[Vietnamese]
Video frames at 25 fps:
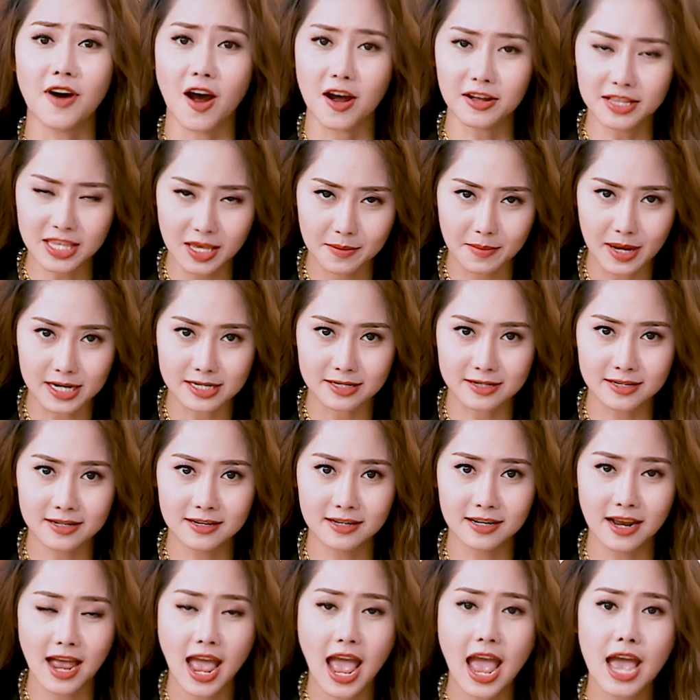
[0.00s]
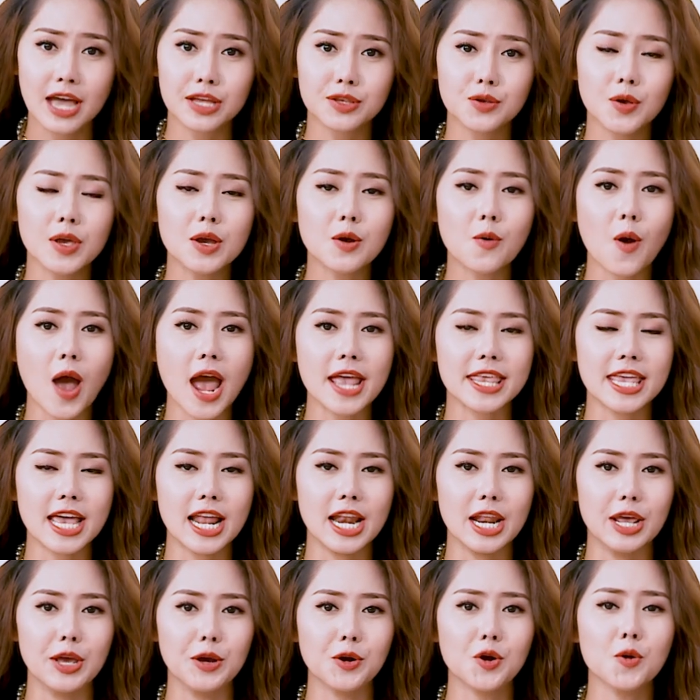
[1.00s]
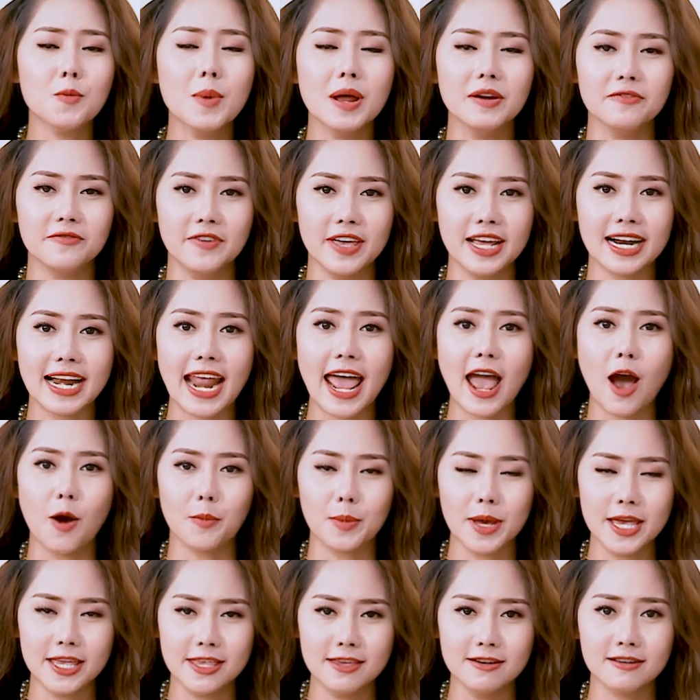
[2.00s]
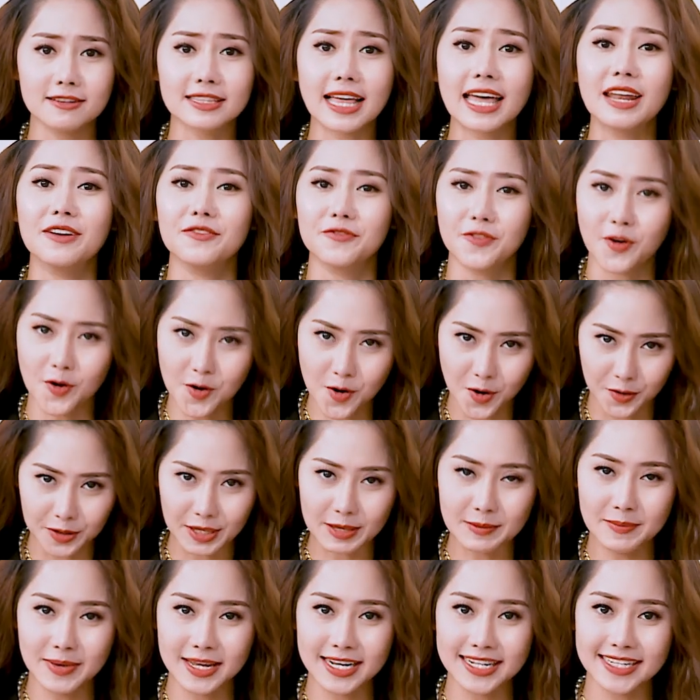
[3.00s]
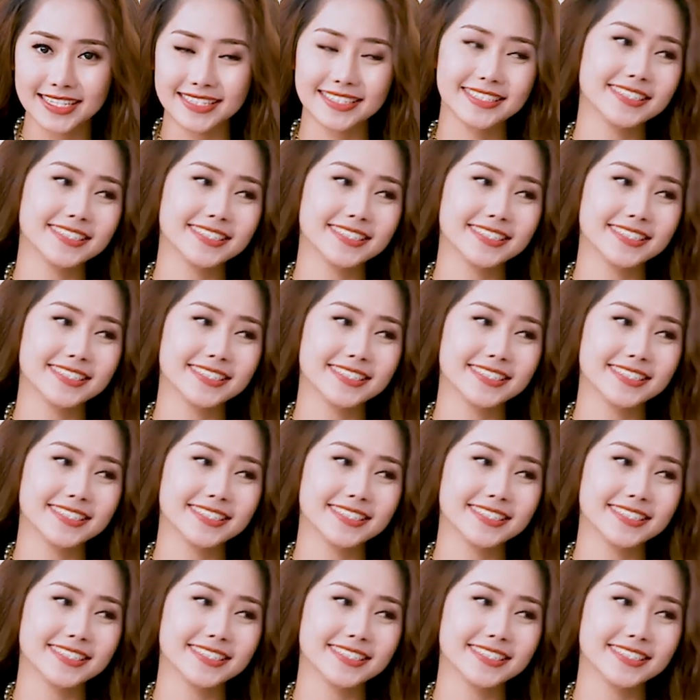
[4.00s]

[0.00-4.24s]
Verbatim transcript: Võ Thị Bạch Sương, chuyên khoa da liễu của Bệnh viện Đại học Y Dược thành phố Hồ Chí Minh.